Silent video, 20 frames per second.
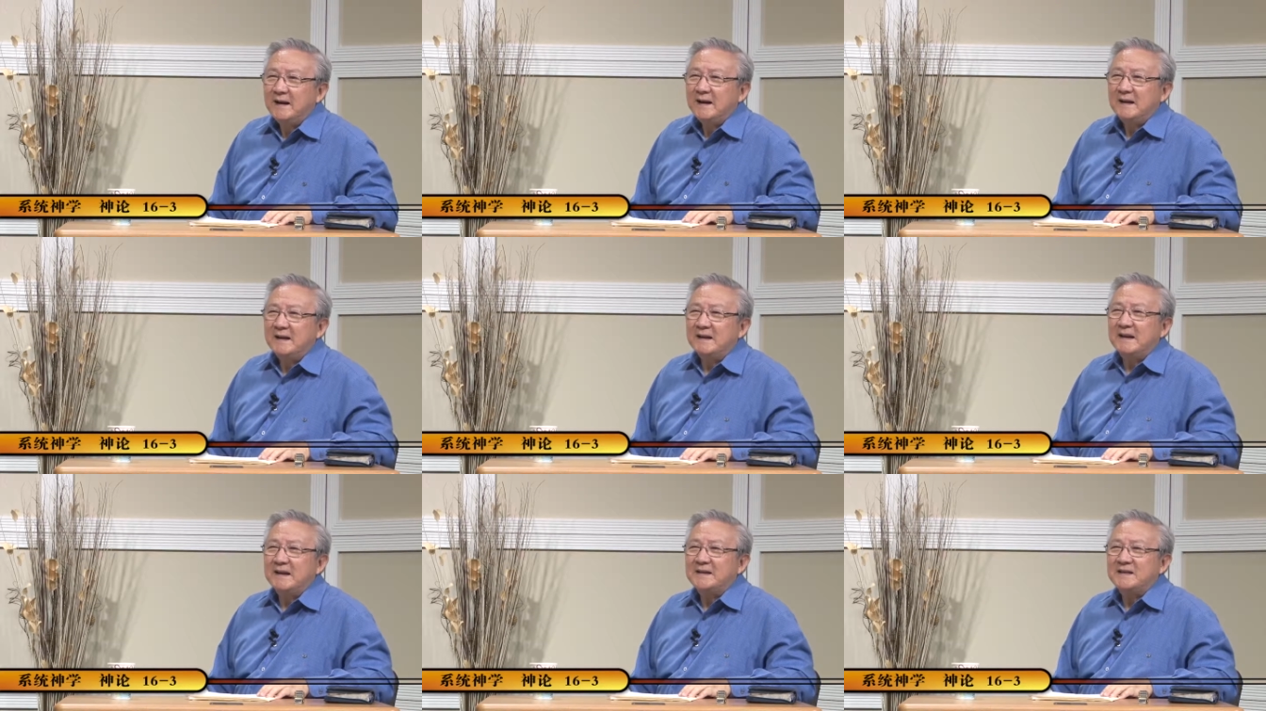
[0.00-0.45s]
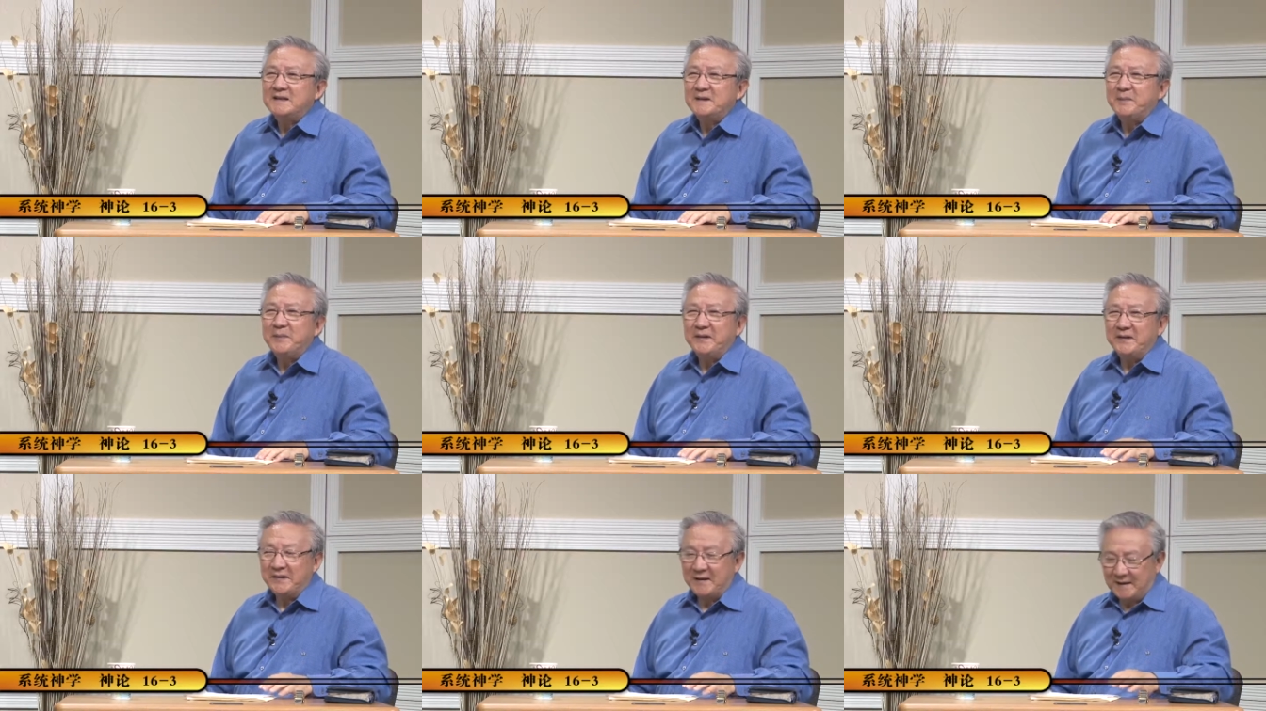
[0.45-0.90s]
可是他基
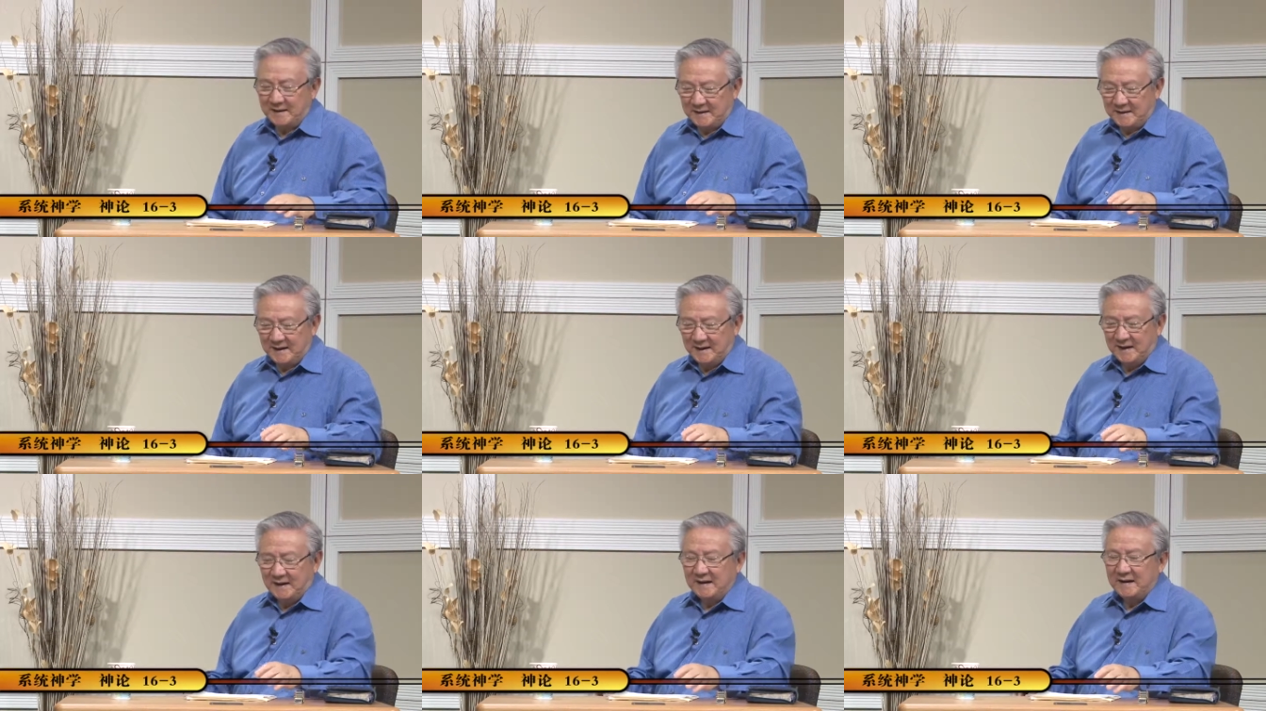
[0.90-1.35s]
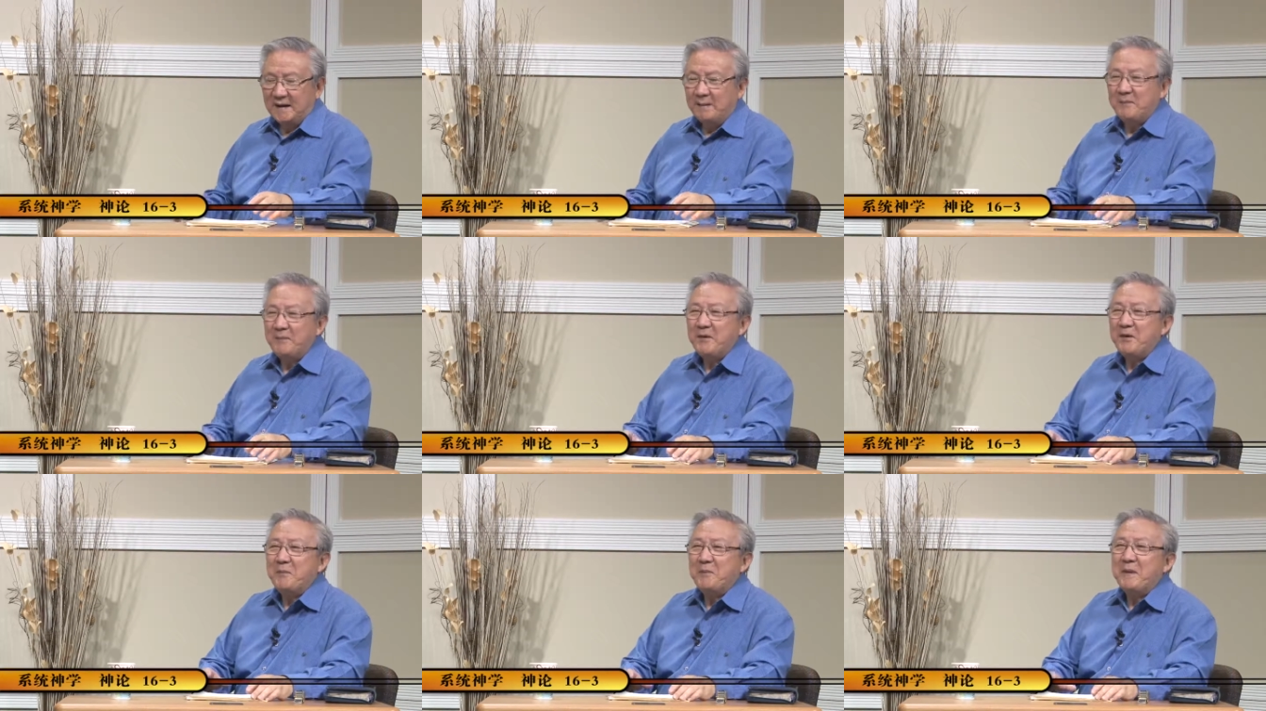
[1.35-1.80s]
本上呢，他
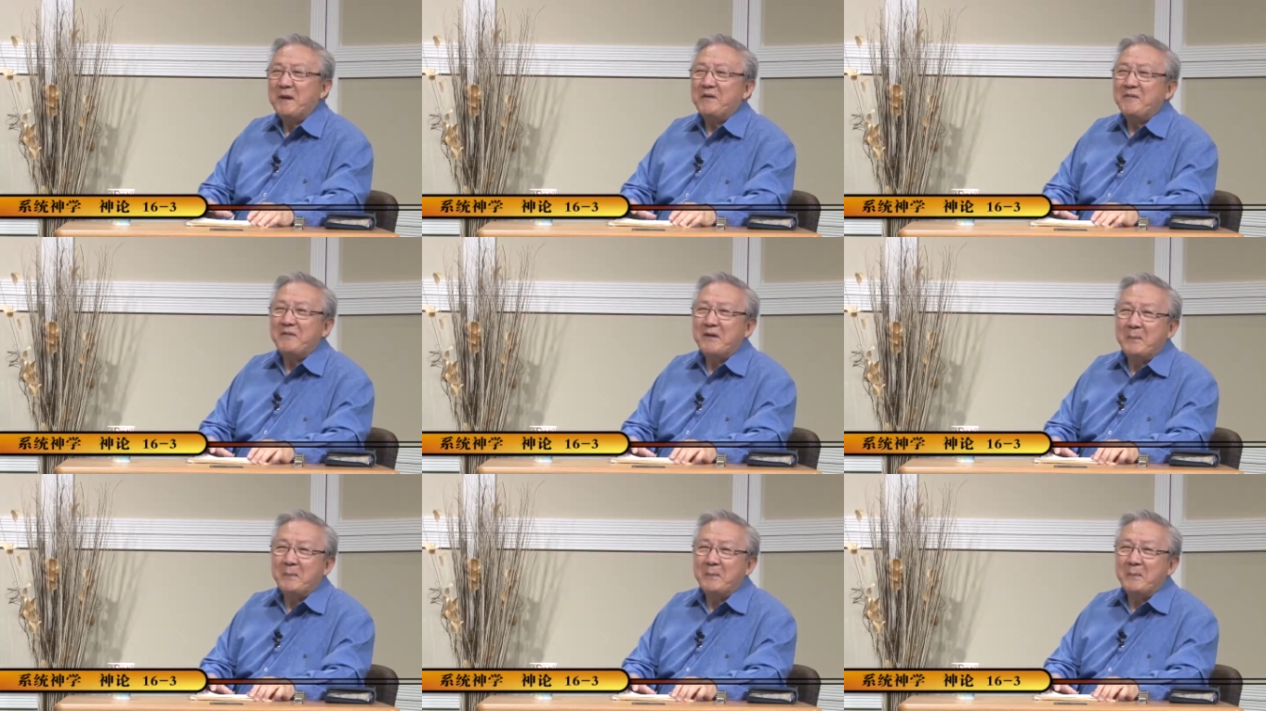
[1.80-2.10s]
没有办